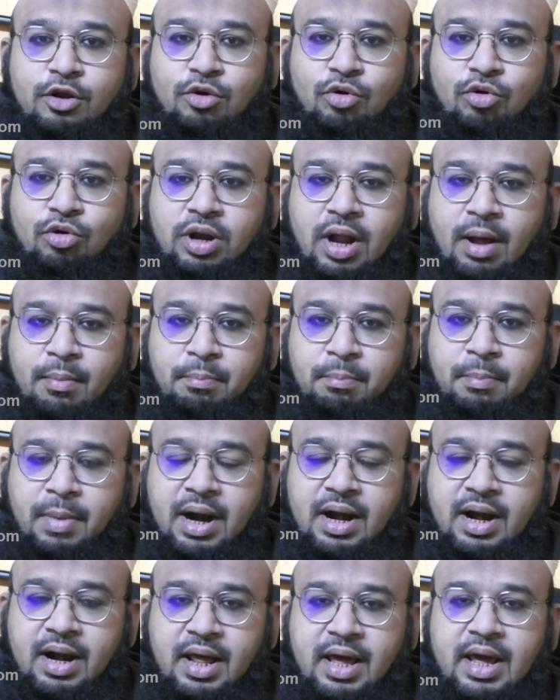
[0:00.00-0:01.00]
నన్ను
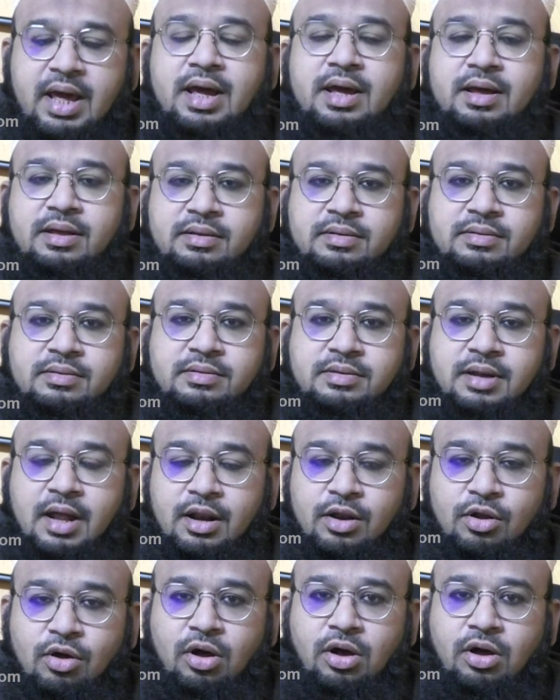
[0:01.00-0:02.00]
నమ్మండి
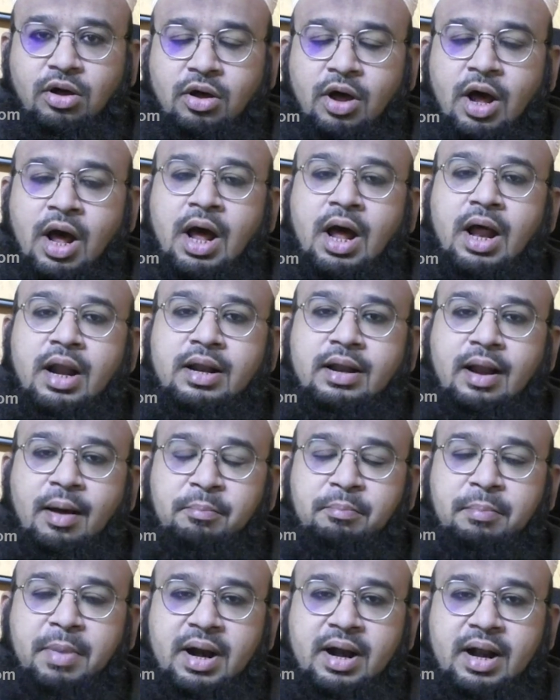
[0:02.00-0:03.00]
నన్ను
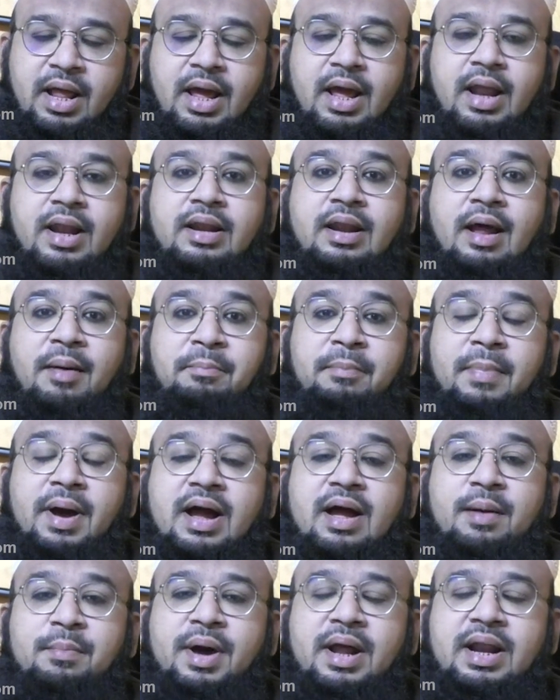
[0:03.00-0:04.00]
నమ్మండి
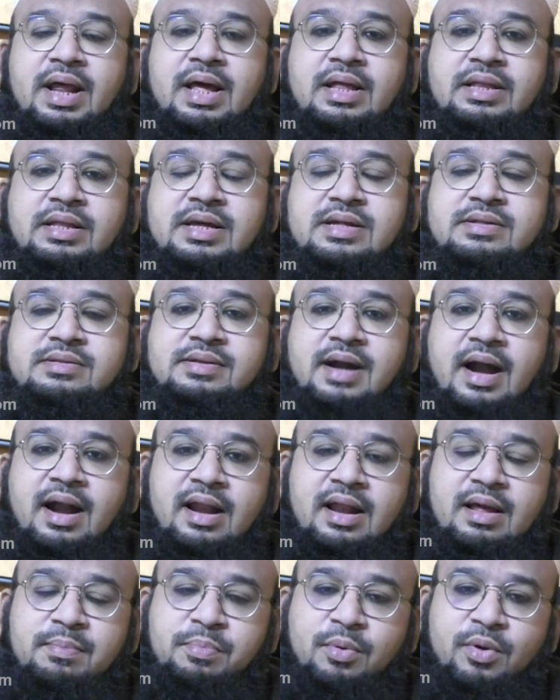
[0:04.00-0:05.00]
నమ్మకం అనేది
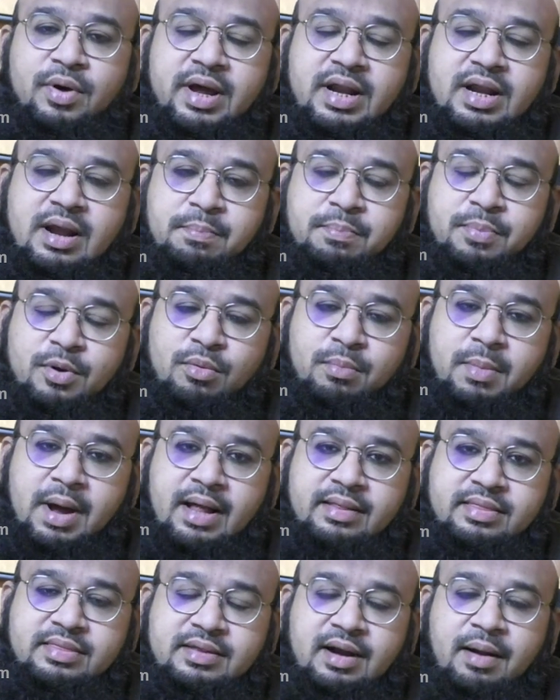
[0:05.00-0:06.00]

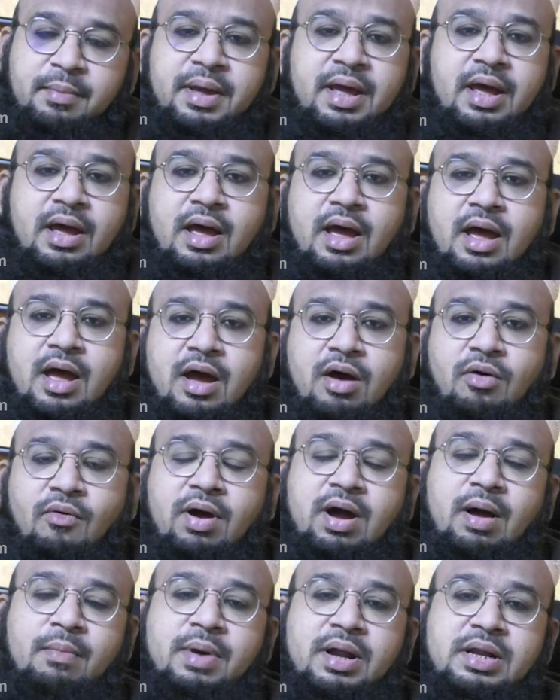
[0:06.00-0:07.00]
సడలిపోయినప్పుడు మాత్రమే
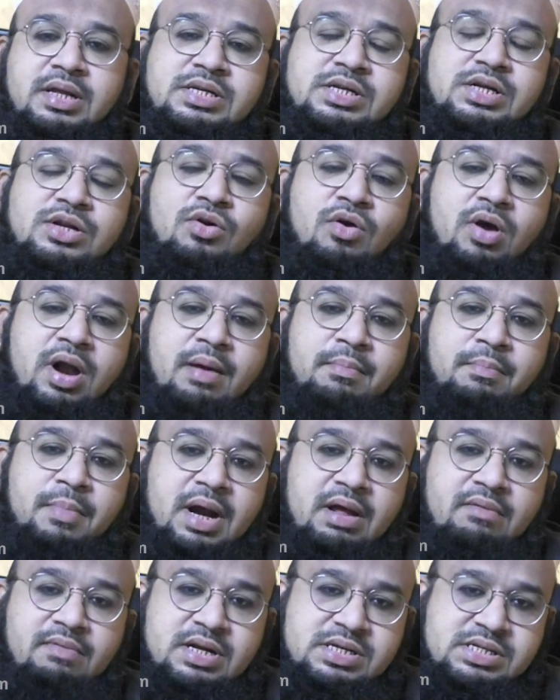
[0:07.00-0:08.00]
ఒక మనిషి
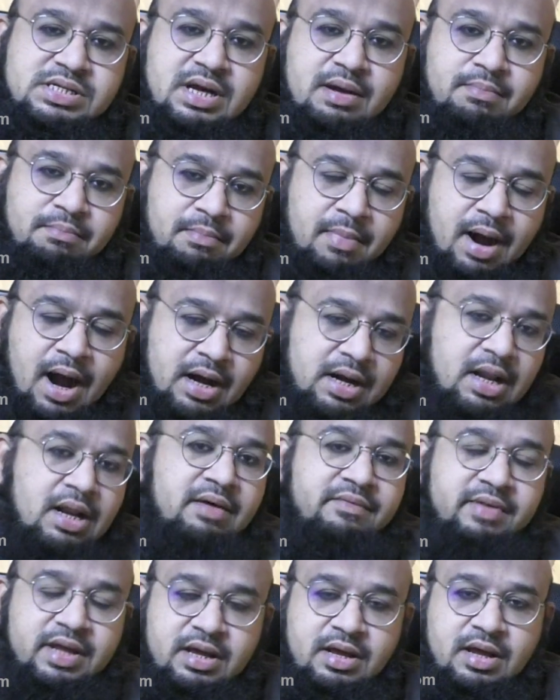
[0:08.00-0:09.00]
నోటెమ్మట వచ్చే
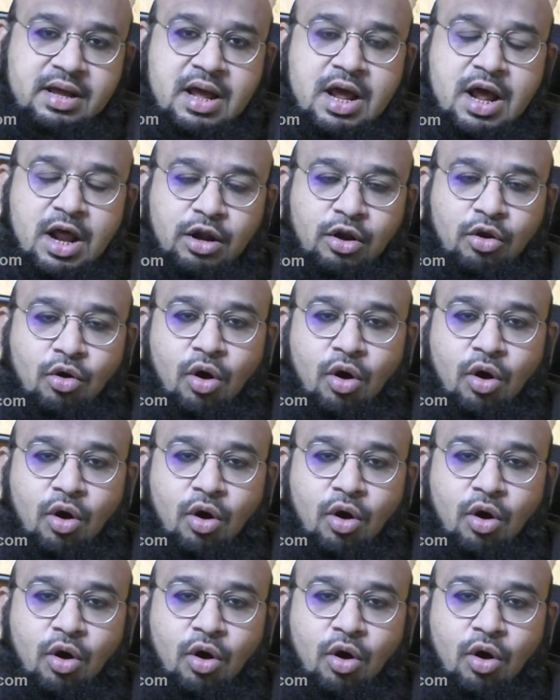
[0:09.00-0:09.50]
మాటలవి